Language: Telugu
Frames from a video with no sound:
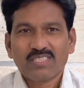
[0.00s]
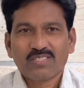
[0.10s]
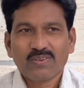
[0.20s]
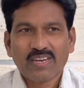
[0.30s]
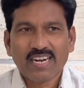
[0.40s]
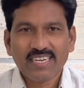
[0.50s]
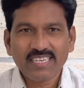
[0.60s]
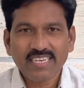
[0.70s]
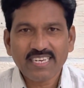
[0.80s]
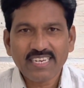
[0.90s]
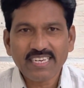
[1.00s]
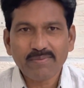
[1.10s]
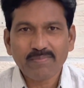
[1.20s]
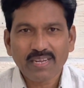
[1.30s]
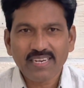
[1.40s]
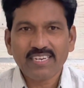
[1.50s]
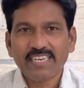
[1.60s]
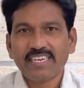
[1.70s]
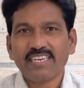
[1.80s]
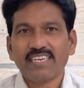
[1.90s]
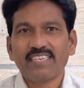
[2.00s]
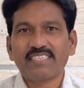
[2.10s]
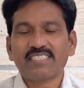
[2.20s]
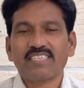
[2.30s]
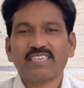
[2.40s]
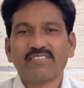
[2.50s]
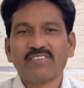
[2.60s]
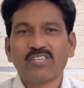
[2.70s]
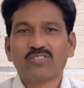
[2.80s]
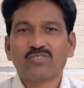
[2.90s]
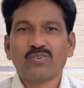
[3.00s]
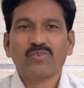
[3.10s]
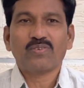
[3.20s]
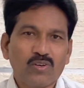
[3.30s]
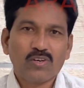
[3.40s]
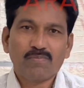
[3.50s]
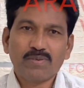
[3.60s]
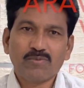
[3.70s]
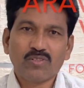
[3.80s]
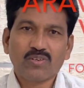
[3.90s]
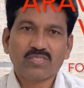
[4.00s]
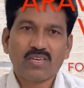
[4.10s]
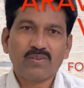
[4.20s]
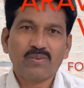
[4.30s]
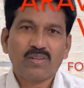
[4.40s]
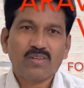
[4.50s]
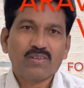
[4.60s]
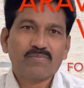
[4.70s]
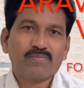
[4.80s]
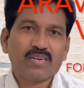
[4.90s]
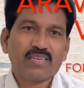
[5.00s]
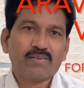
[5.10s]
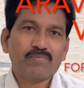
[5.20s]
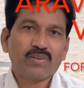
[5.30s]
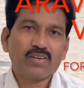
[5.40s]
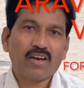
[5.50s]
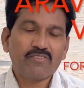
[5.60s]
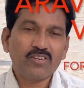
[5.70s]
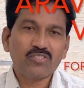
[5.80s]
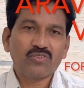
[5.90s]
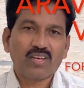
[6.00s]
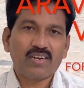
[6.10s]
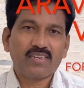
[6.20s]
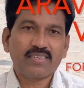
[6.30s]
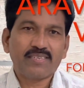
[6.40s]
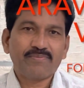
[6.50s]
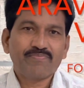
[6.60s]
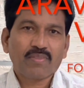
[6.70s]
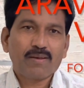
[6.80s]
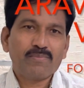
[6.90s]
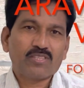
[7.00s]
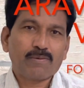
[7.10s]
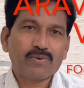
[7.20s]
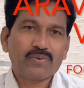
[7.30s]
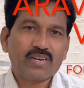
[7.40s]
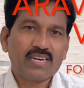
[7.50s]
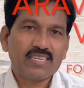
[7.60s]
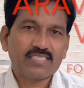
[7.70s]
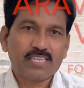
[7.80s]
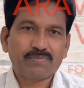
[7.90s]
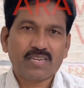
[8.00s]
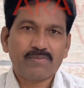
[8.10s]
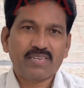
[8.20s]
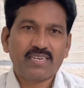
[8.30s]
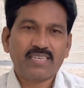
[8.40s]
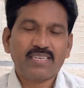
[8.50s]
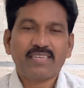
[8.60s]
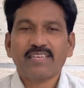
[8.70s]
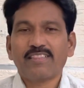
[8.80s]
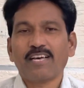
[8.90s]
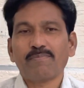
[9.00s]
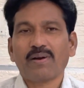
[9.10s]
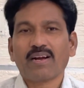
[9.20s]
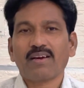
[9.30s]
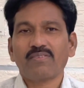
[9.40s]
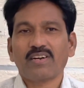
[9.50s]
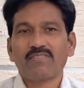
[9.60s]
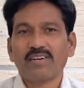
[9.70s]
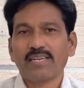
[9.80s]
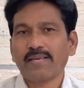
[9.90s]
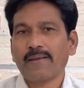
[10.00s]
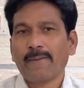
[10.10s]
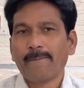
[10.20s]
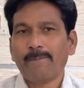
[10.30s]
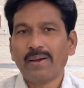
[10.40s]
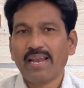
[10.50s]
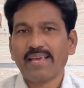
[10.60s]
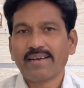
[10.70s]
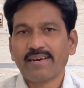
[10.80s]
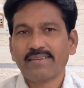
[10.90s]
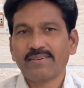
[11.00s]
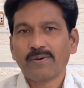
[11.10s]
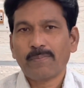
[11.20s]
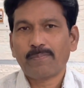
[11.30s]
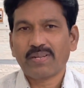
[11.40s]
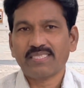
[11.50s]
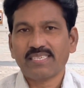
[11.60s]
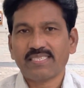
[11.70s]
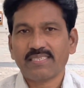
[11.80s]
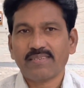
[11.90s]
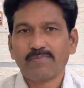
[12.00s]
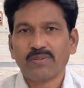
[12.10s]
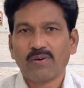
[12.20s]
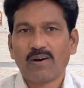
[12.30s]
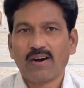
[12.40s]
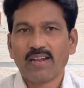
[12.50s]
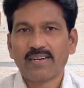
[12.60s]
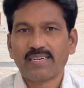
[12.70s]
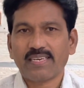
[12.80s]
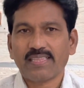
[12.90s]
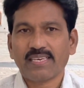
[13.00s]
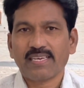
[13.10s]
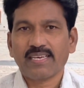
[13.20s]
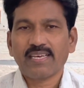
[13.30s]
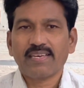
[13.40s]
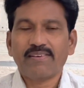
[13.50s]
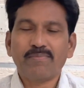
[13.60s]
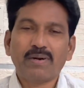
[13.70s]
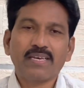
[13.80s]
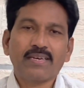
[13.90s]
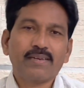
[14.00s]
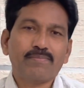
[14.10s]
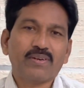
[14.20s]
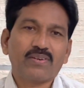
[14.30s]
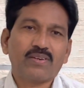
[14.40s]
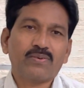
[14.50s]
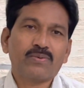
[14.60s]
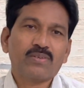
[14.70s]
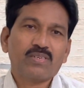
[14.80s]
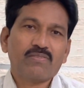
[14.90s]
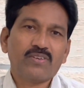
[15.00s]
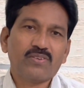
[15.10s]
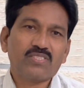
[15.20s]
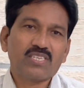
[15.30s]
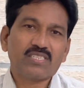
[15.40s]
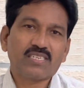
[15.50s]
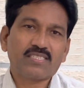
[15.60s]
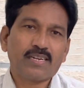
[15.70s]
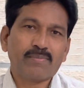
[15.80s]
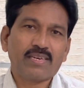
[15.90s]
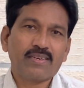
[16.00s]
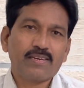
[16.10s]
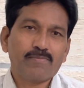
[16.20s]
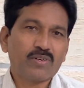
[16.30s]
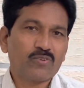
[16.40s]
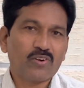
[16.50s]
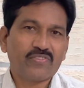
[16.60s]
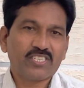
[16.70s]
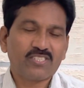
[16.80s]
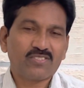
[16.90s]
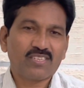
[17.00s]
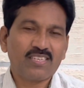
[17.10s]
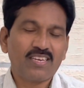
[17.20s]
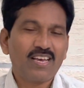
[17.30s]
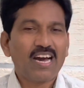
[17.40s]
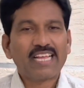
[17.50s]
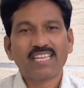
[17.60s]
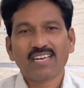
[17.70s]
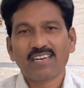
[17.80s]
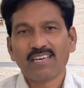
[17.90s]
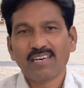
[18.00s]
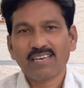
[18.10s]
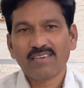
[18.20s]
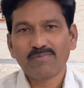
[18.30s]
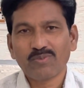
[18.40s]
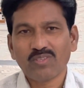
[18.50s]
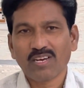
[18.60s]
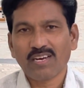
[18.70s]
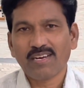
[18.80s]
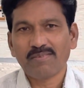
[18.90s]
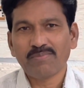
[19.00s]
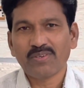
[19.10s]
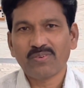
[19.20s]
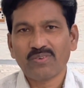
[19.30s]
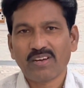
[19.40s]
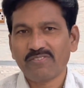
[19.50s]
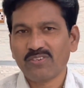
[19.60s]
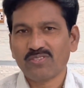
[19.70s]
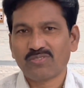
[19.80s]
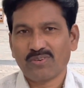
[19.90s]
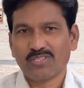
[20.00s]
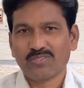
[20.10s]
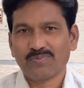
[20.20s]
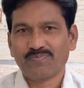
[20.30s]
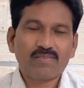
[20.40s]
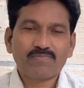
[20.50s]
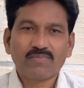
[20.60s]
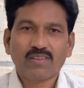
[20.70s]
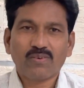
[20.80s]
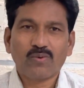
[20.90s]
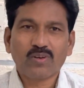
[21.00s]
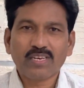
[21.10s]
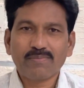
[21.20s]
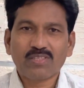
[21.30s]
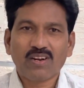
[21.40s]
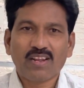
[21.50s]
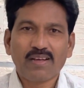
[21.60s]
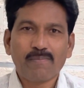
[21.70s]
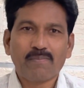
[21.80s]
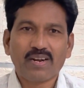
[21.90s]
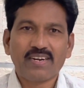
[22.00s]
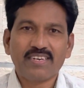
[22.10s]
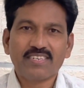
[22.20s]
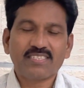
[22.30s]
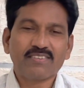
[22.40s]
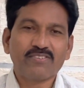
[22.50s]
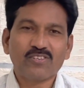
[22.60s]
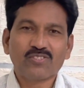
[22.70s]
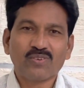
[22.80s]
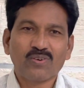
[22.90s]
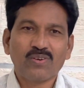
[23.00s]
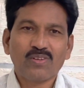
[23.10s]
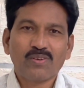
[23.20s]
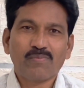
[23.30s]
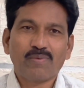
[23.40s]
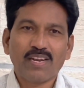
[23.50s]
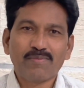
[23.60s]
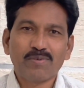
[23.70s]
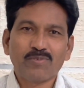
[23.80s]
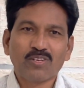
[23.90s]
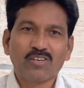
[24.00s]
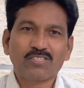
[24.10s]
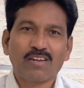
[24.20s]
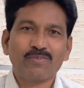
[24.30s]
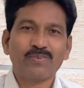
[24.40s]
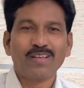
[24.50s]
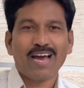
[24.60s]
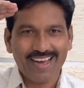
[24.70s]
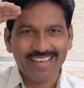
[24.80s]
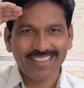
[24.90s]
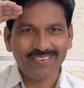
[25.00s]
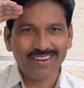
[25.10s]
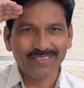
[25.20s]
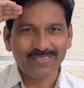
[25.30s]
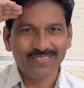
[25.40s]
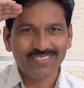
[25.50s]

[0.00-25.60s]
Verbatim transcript: సో ఇలాంటి మరిన్ని ఇంట్రెస్టింగ్ వీడియోస్తో మేము ముందుకు వస్తాను మరి మీరు నా వీడియో చూడాలంటే మీరు తప్పకుండా సబ్స్క్రైబ్ చేయండి దాని పక్కన ఉన్నటువంటి బెల్ ఐకాన్ ప్రెస్ చేసి మీరు ఆల్ అన్నట్టయితే వెంబడే మీకు నేను వీడియో చేసిన క్షణమే మీకు నోటిఫికేషన్ వస్తుంది అందరికన్నా ముందుగా మీరు నా వీడియోస్ చూడొచ్చు ఓకే మిత్రులారా మరిన్ని ఇంట్రెస్టింగ్ వీడియోస్తో మళ్ళీ మేము ముందుకు వస్తాను అంతవరకు